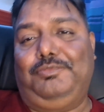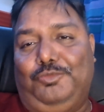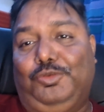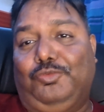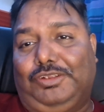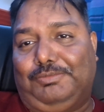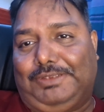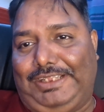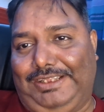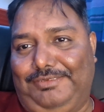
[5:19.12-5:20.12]
वो तो वक्त
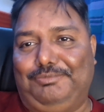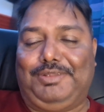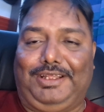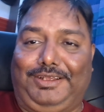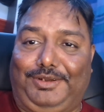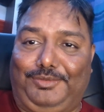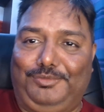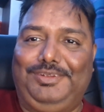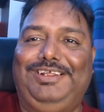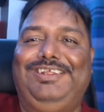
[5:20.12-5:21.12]
बताएगा मजाक कर रहा
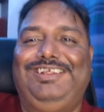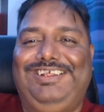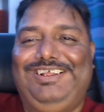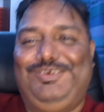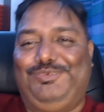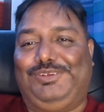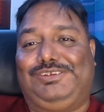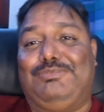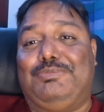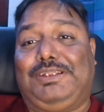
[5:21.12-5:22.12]
हूँ वो तो
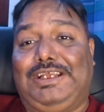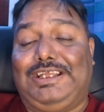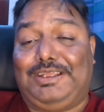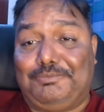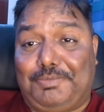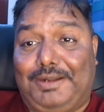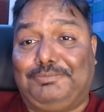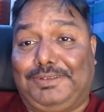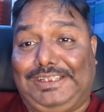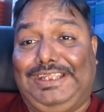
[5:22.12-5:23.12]
समय बताएगा कि हम फाड़
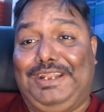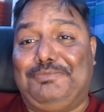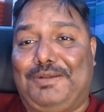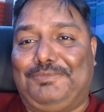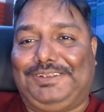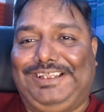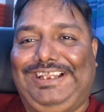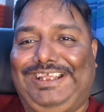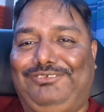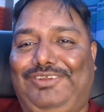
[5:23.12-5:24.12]
पाते हैं कि नहीं फाड़ पाते हैं
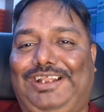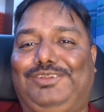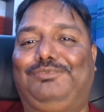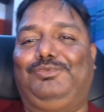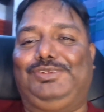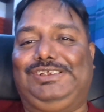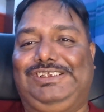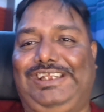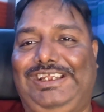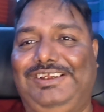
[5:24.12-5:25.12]
लेकिन फिलहाल तो हम
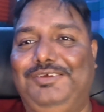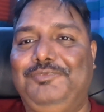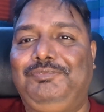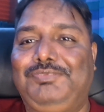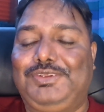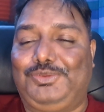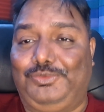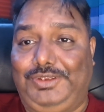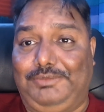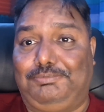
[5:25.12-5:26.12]
कोशिश यही है
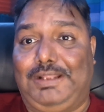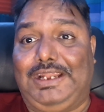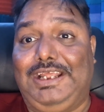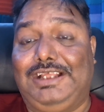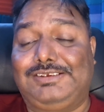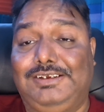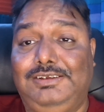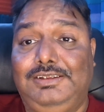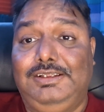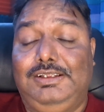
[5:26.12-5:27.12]
सो ये प्लान है आज का
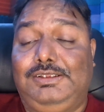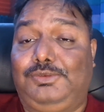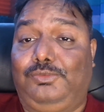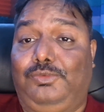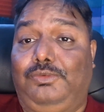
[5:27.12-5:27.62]
सो